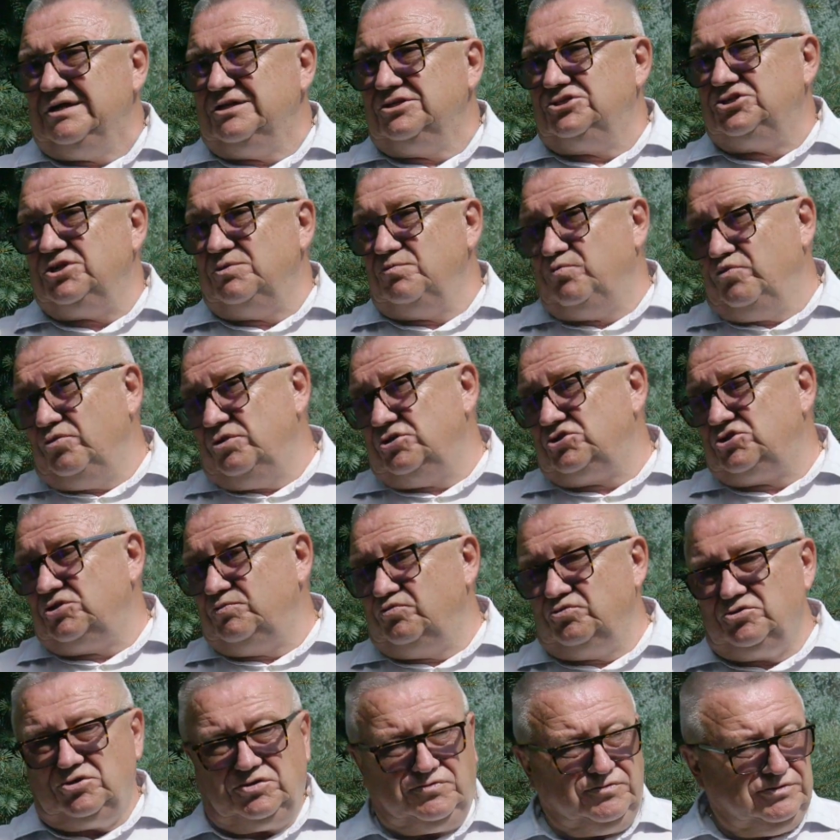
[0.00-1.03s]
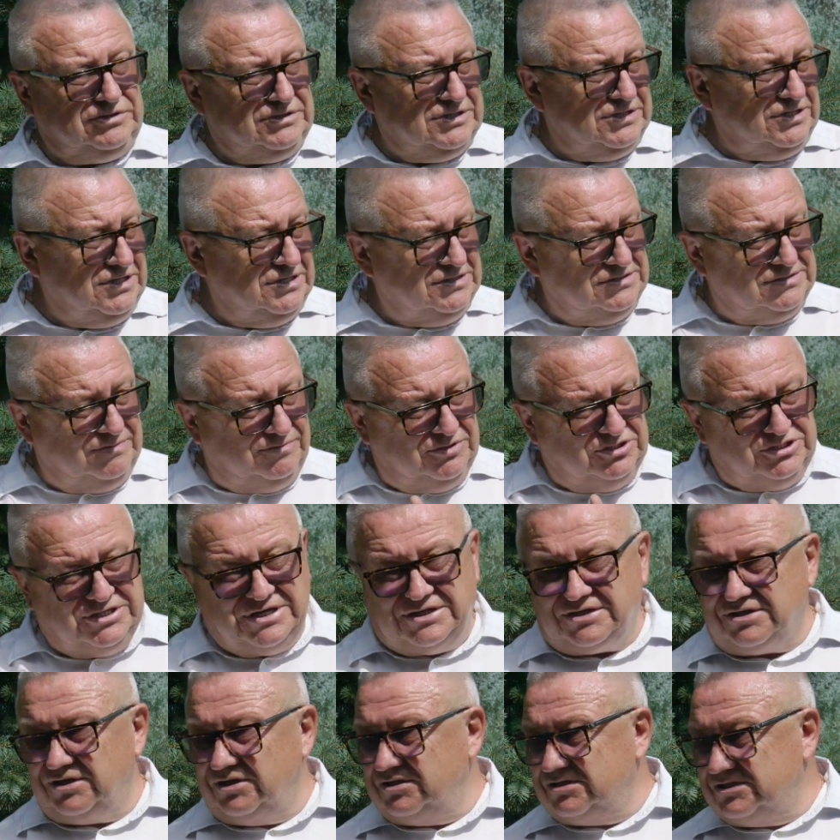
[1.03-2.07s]
чем больше будет вот таких
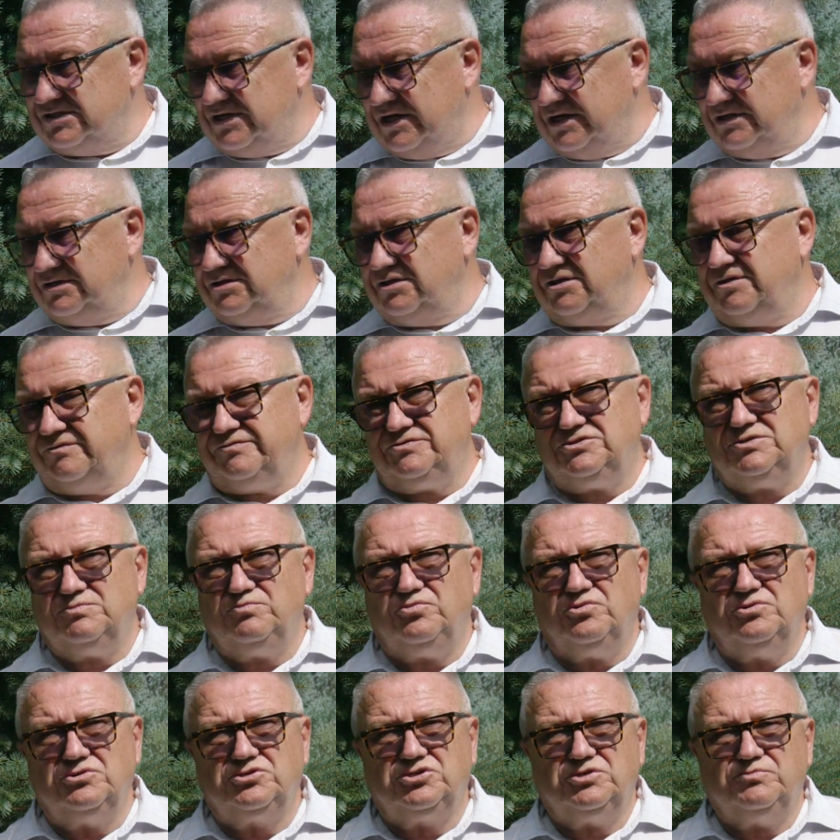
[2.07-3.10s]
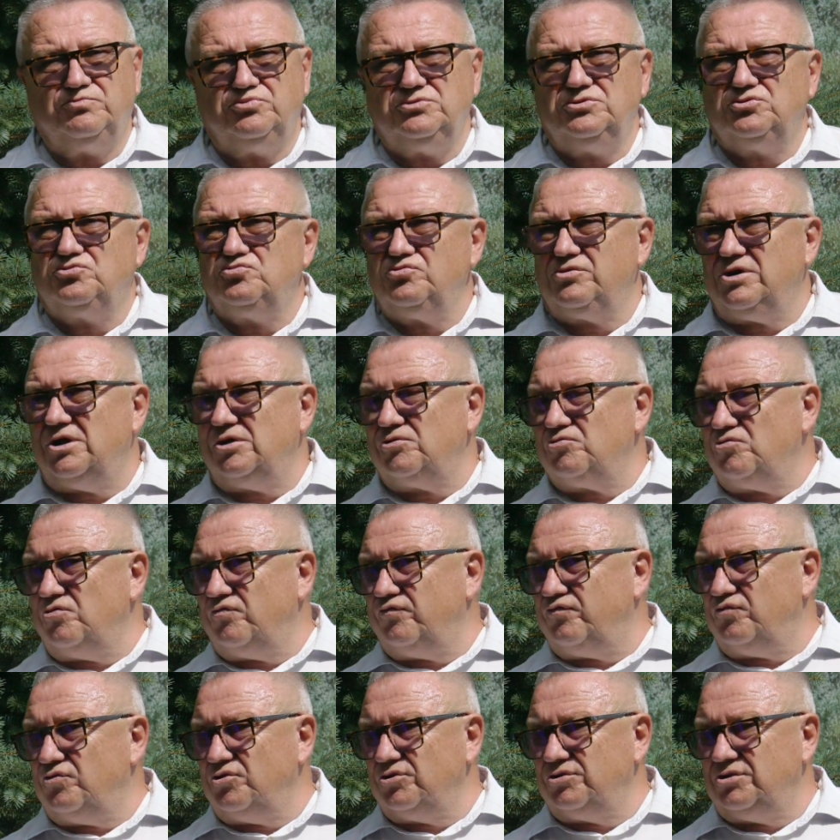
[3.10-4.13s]
замечательных садиков, чем больше будет
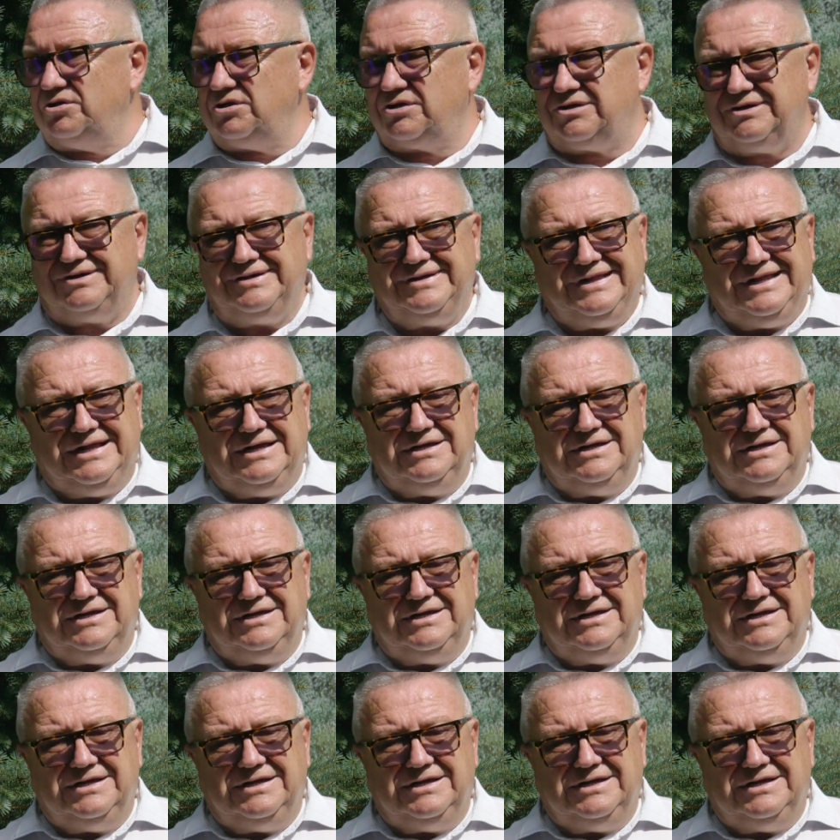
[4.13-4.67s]
уголков отдыха,